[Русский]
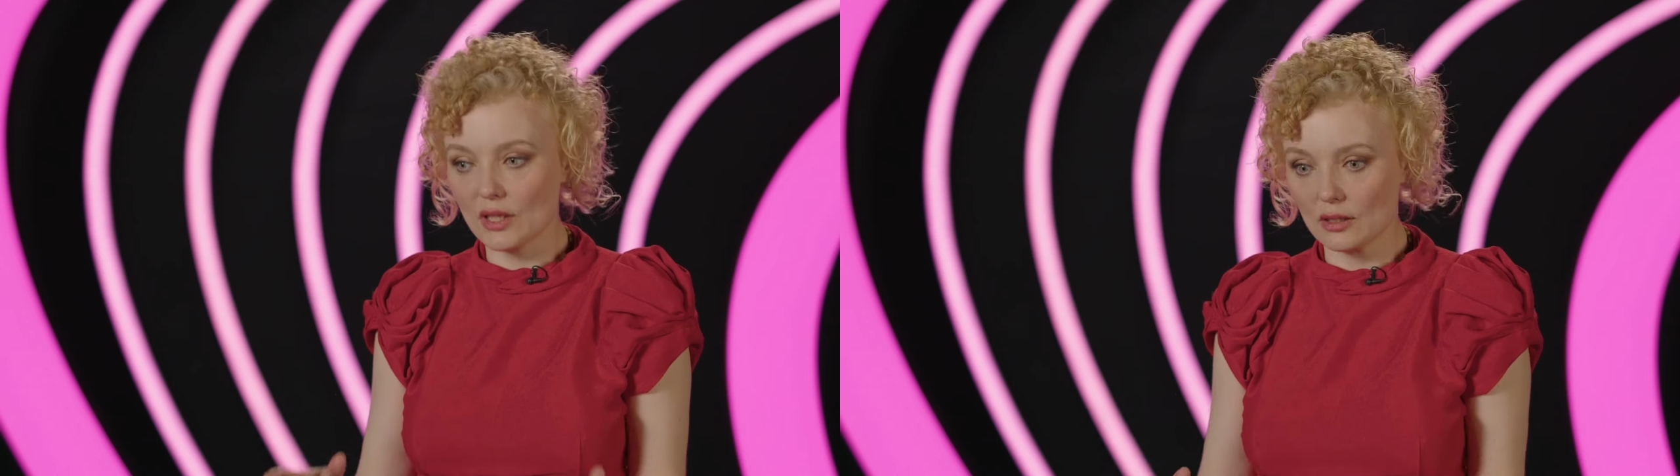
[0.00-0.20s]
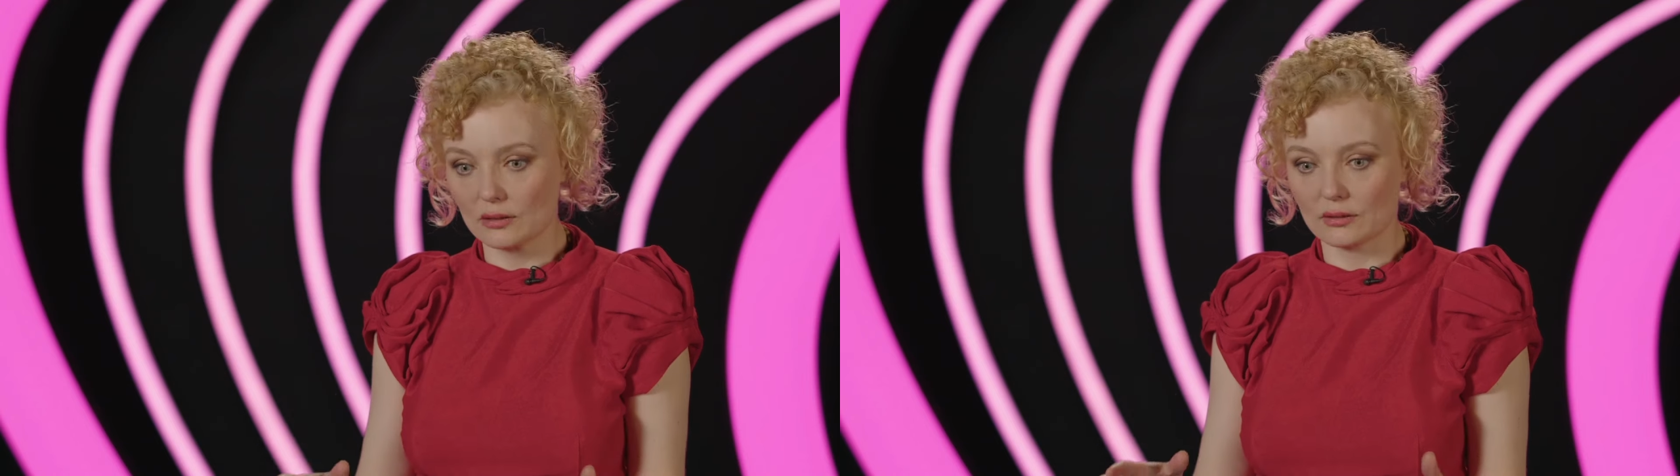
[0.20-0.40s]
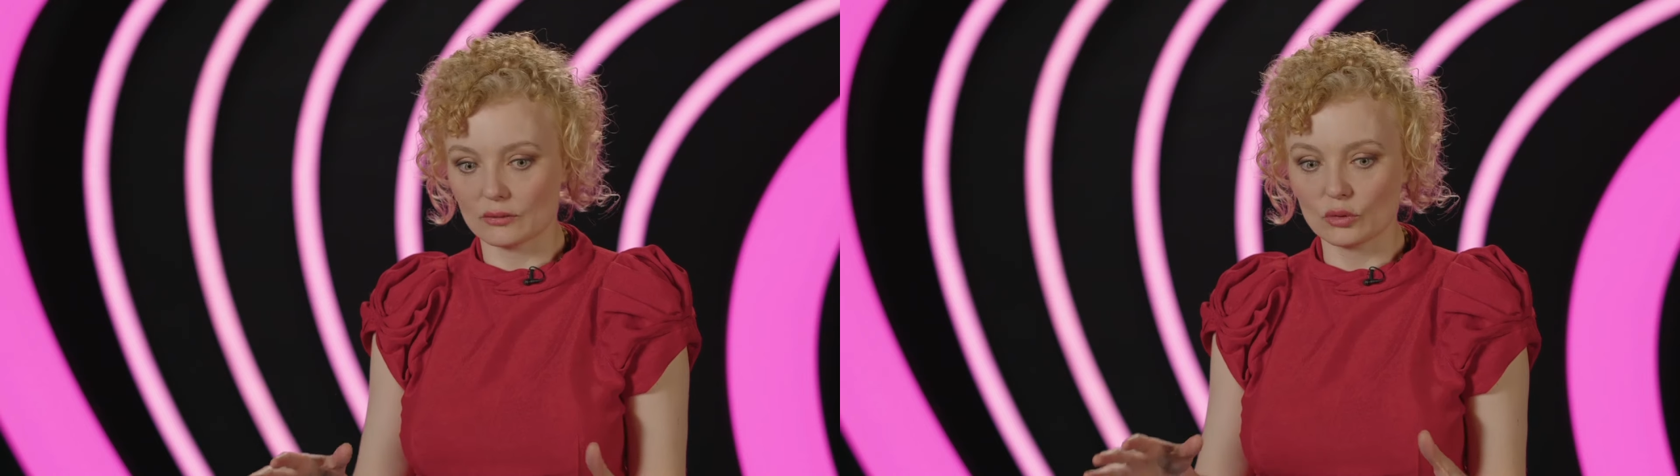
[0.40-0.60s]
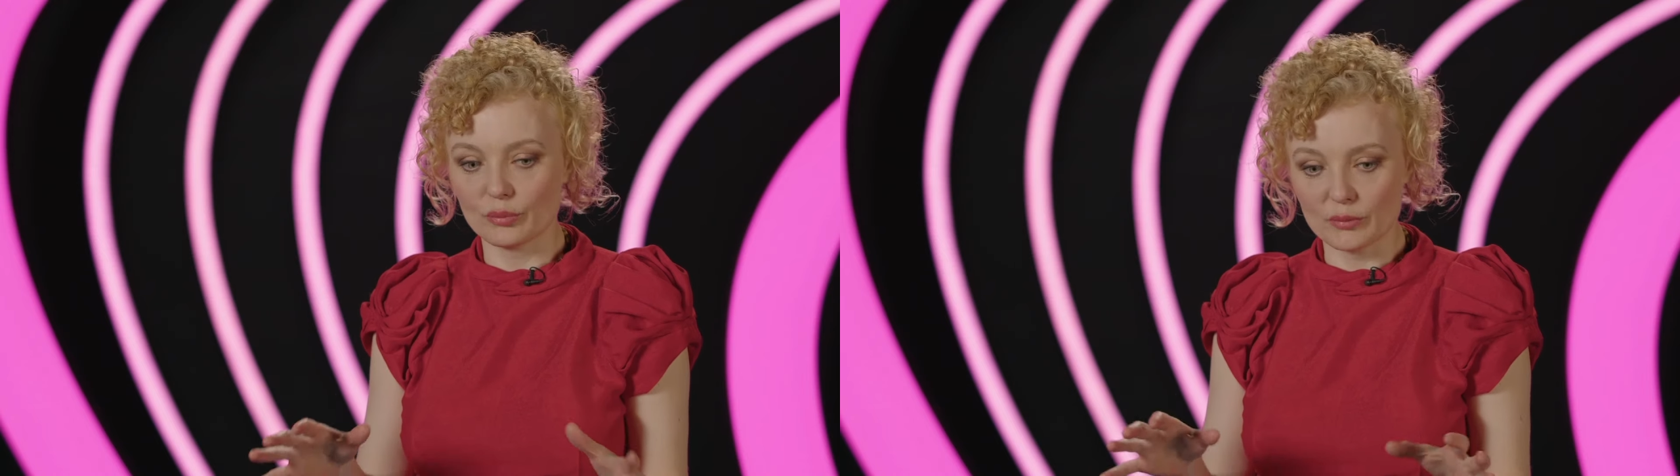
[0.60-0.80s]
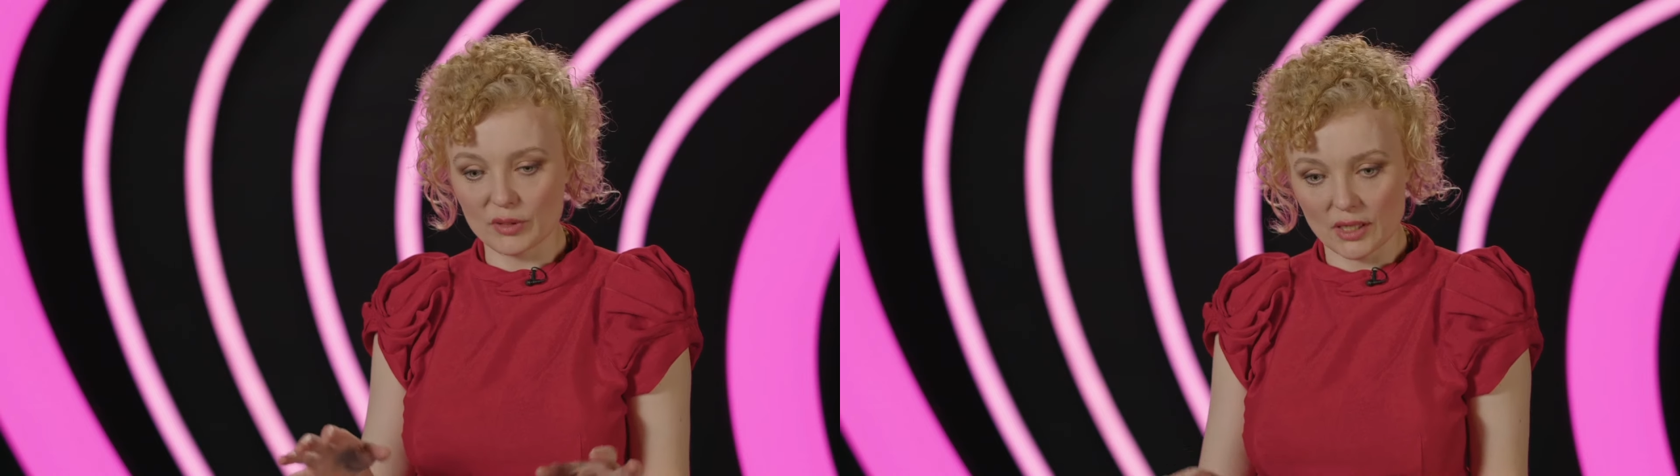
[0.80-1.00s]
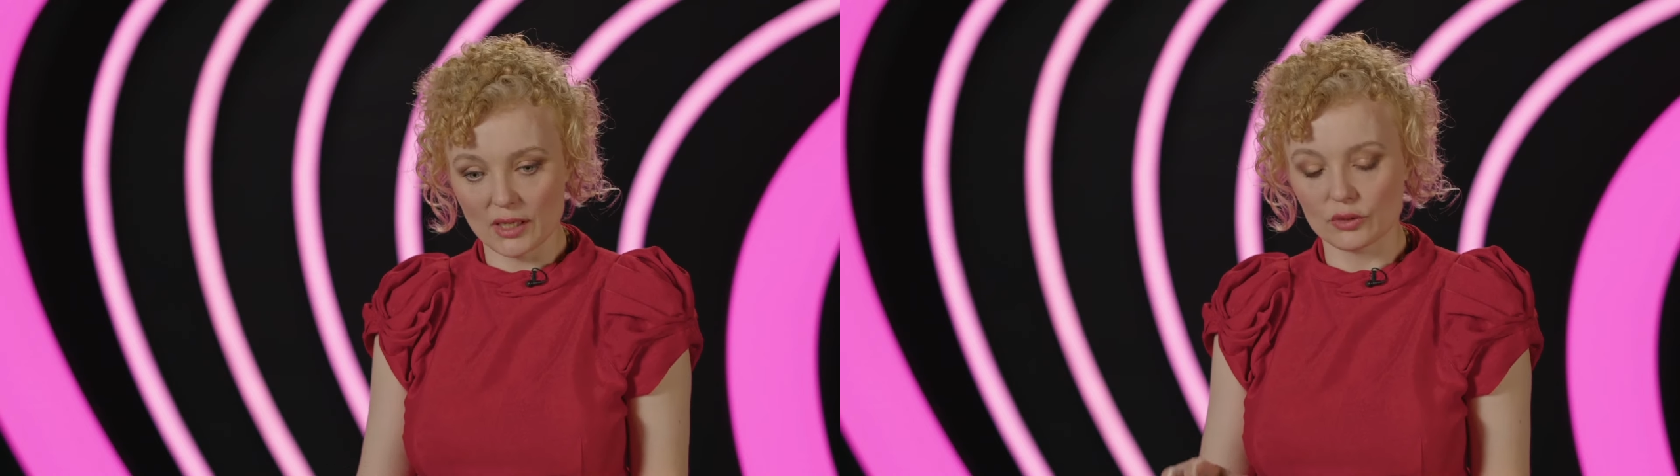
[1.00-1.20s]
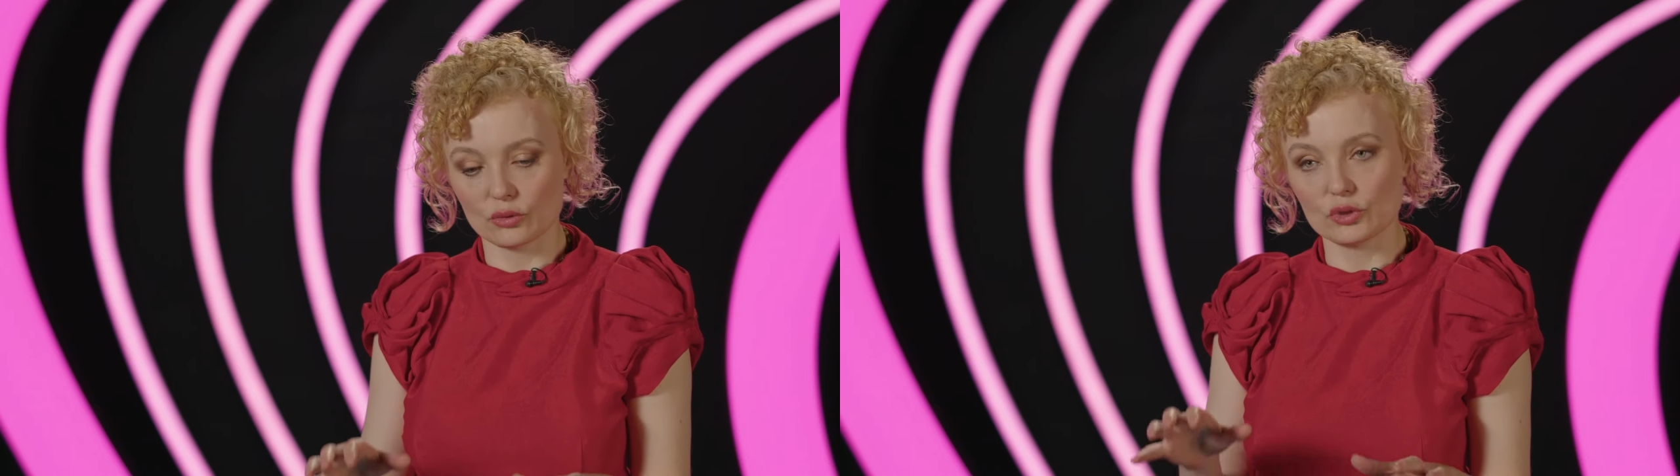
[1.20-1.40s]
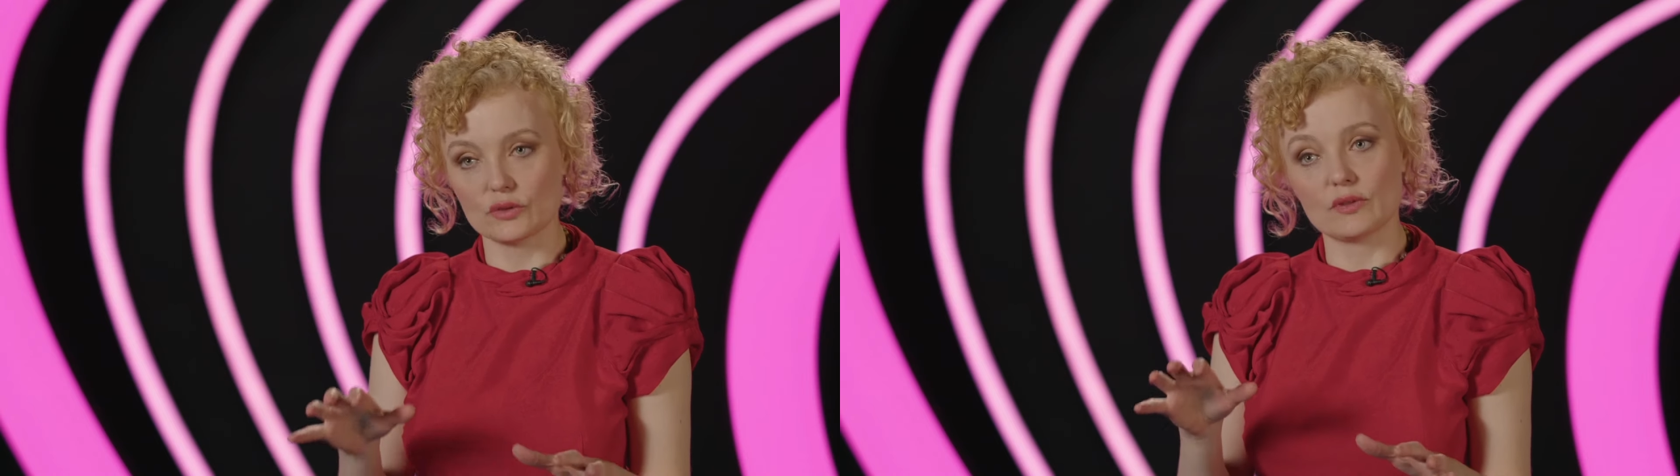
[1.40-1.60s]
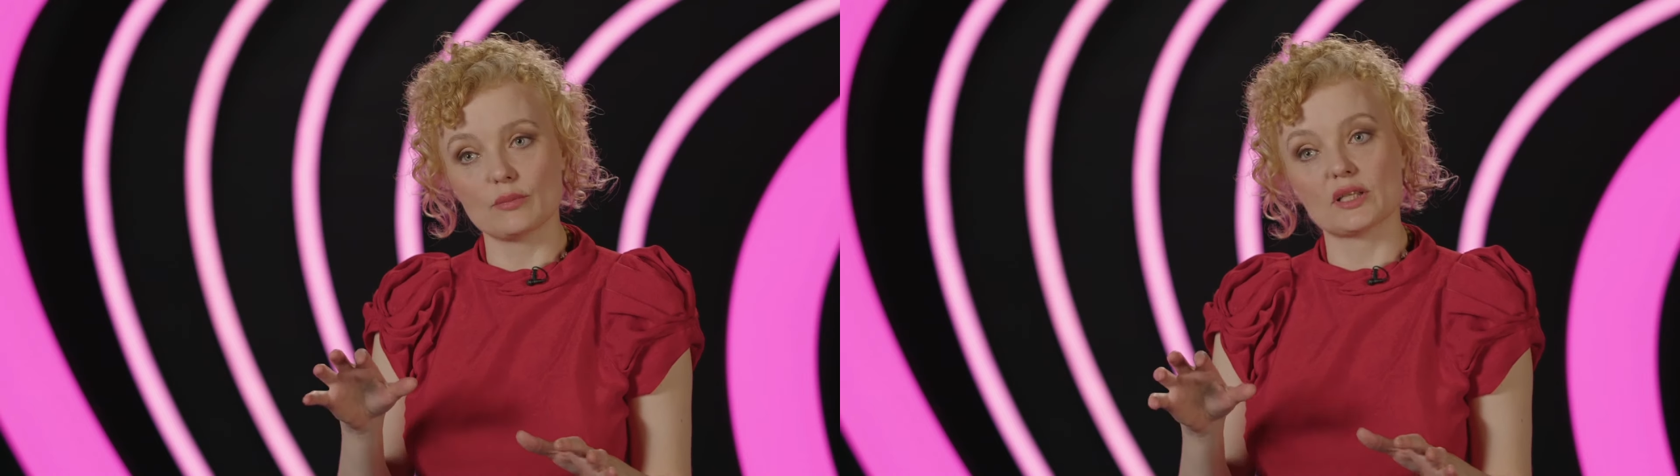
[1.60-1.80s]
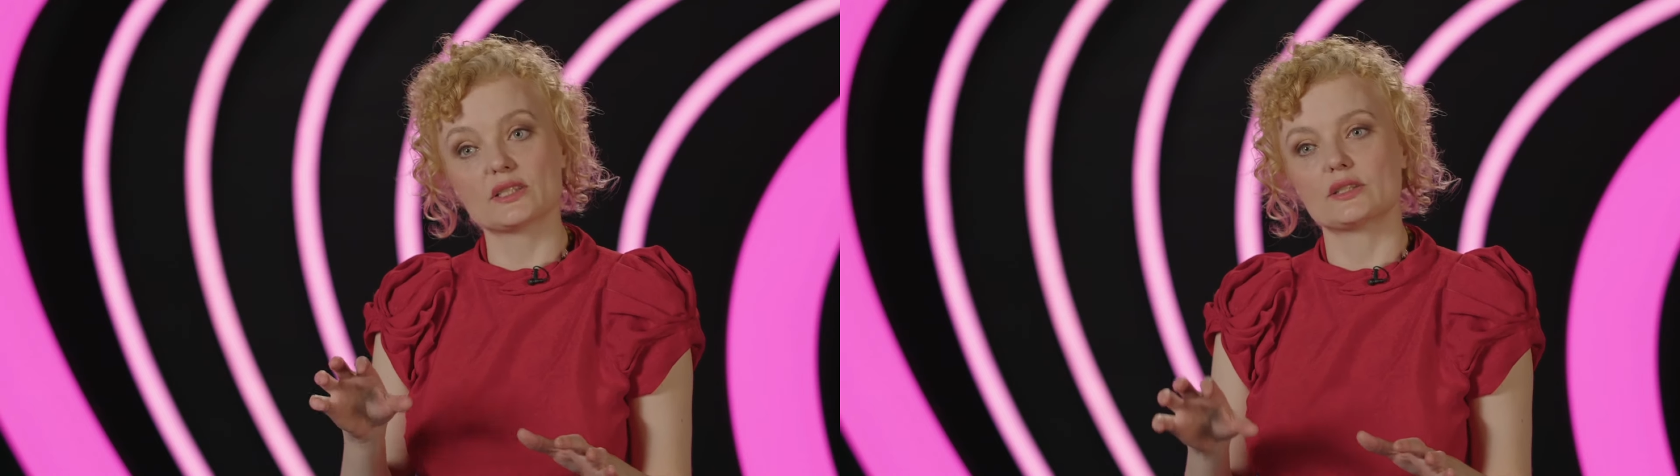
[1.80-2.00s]
нет, он подбирает, он очень
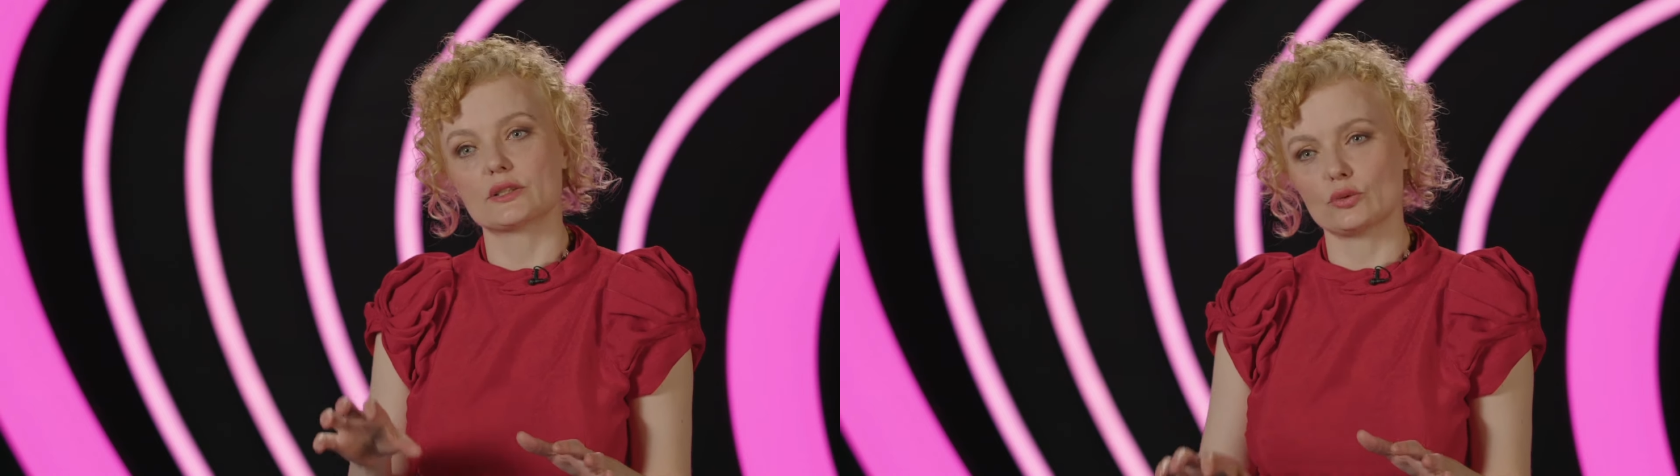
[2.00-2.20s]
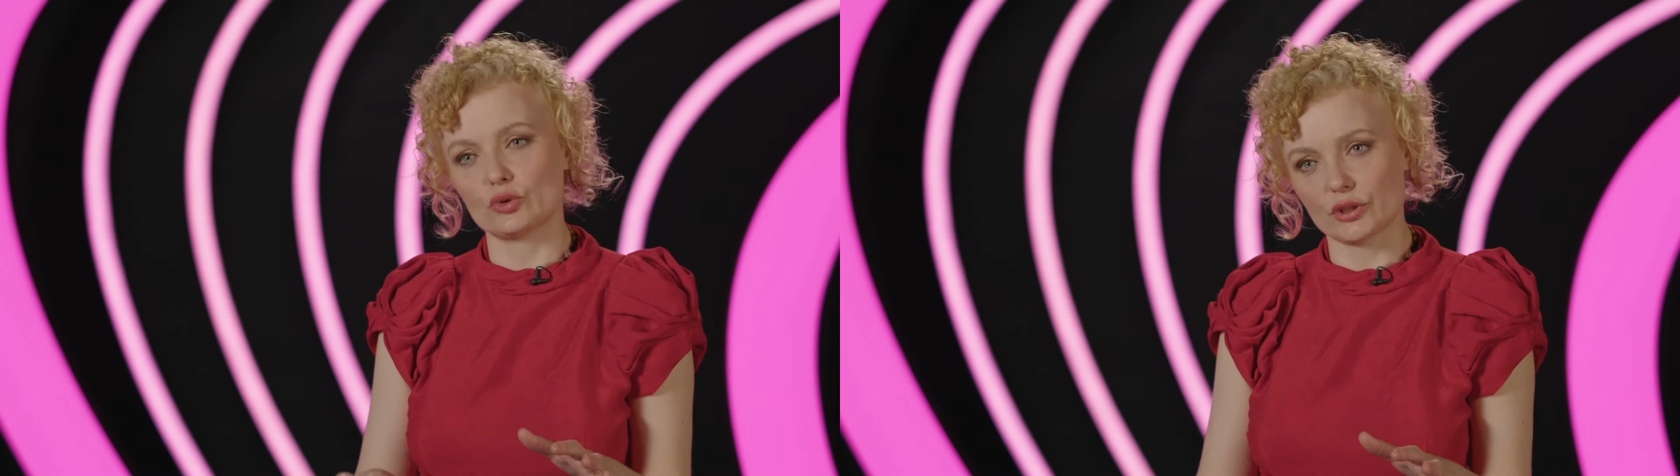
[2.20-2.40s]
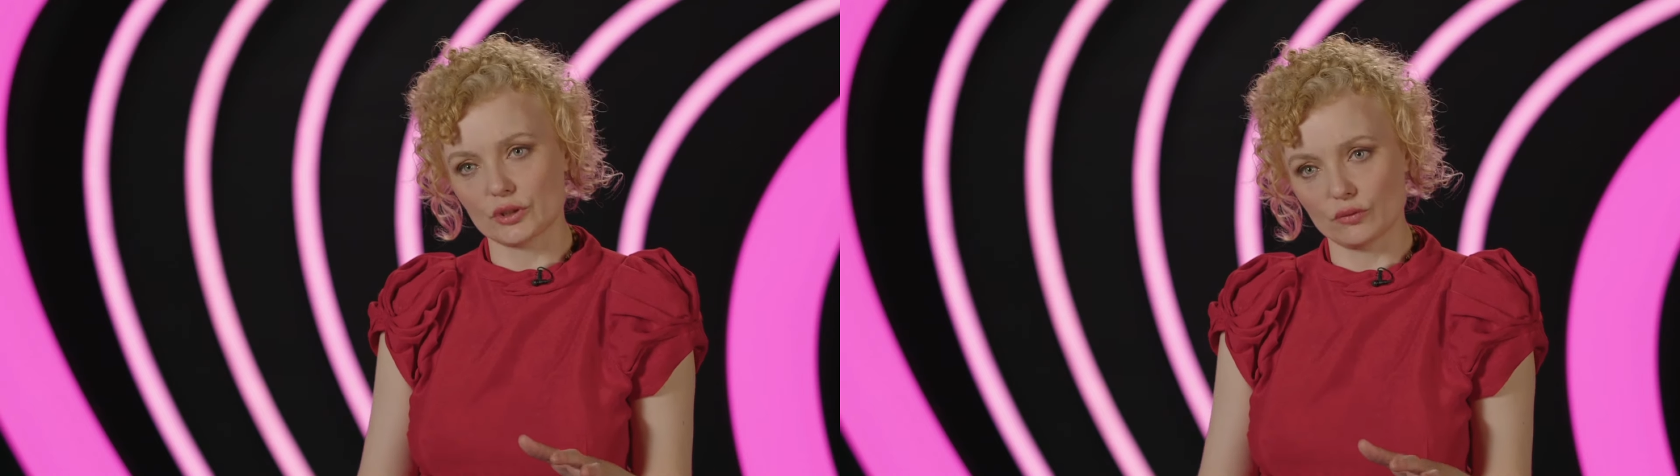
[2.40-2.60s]
внимательно слушает